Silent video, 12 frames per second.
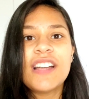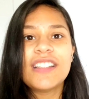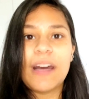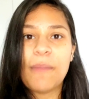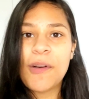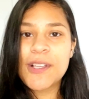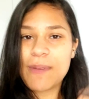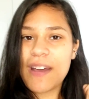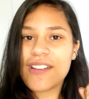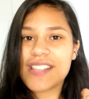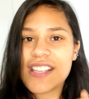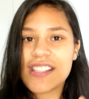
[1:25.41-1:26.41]
Tá bom?
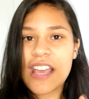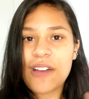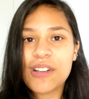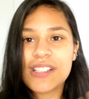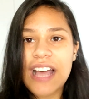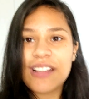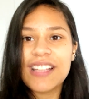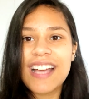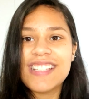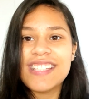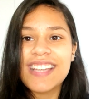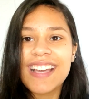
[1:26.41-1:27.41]
Espero que vocês tenham gostado da
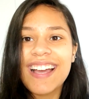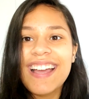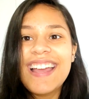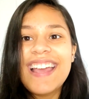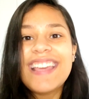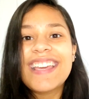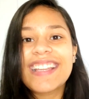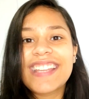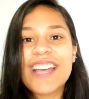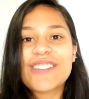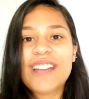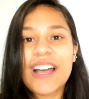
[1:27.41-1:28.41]
dica e que
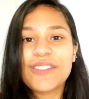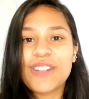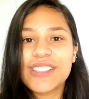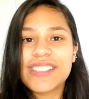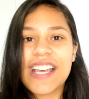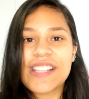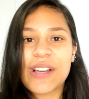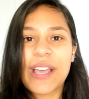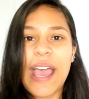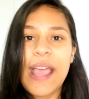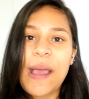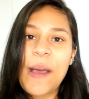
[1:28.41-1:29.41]
tenha ajudado vocês,
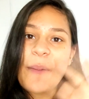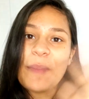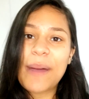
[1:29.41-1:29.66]
ok?